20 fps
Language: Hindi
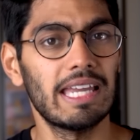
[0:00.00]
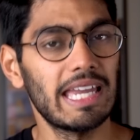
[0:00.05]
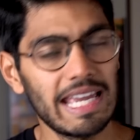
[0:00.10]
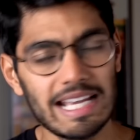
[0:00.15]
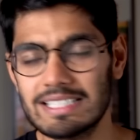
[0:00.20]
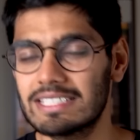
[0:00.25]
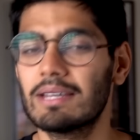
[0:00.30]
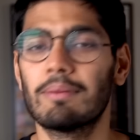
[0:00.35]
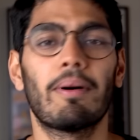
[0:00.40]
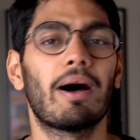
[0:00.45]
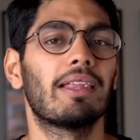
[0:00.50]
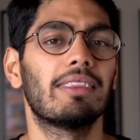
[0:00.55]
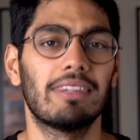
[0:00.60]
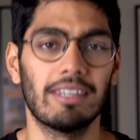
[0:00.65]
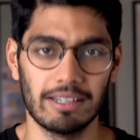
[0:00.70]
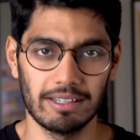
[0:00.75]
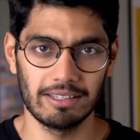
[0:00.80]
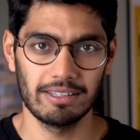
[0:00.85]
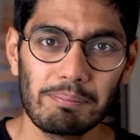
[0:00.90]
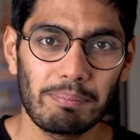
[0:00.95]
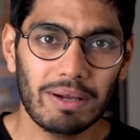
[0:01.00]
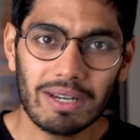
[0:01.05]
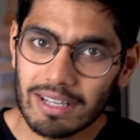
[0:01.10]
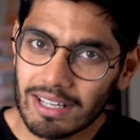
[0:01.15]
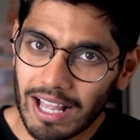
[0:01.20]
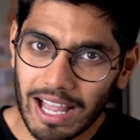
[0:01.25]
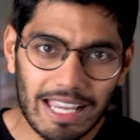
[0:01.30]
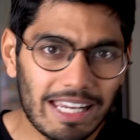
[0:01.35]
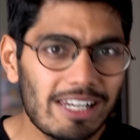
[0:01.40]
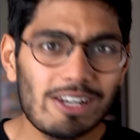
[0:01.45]
एक समान थे पर
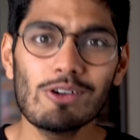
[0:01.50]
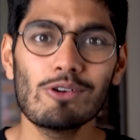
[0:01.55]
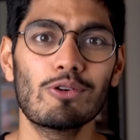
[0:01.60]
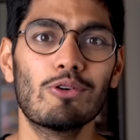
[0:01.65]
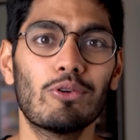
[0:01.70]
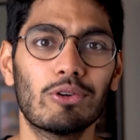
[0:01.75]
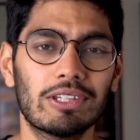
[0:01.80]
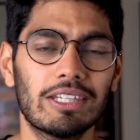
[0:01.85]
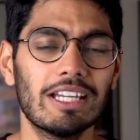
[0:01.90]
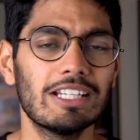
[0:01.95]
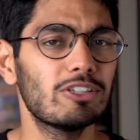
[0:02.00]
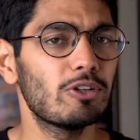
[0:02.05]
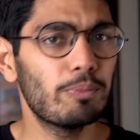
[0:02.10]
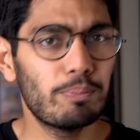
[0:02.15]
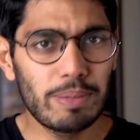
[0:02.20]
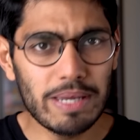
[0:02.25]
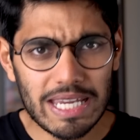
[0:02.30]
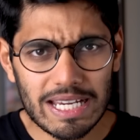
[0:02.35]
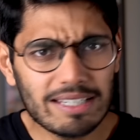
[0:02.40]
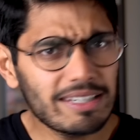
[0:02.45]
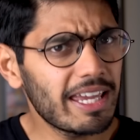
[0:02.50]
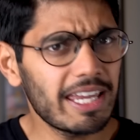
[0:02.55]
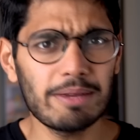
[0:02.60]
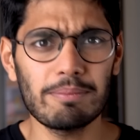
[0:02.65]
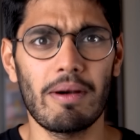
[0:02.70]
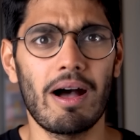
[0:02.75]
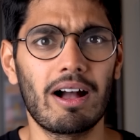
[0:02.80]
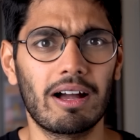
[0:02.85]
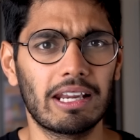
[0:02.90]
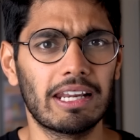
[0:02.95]
कई लोग होते हैं जो भीख नहीं
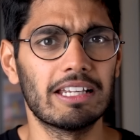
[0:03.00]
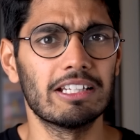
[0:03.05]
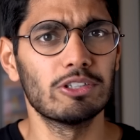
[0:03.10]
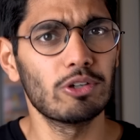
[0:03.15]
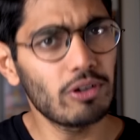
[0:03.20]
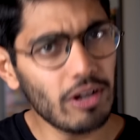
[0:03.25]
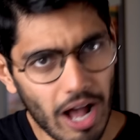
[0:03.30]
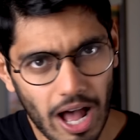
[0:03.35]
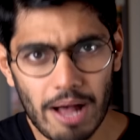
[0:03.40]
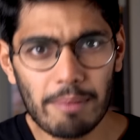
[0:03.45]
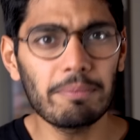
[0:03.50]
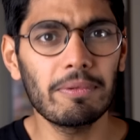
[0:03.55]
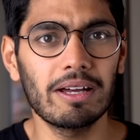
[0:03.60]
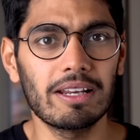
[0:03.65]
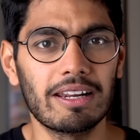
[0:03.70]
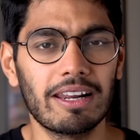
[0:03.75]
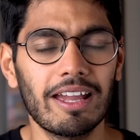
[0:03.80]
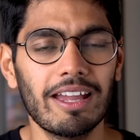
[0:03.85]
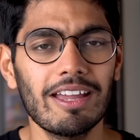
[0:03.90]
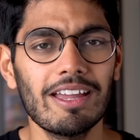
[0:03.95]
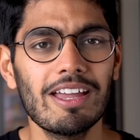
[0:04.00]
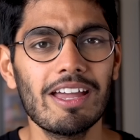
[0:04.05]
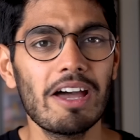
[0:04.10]
मांग रहे जो काम कर रहे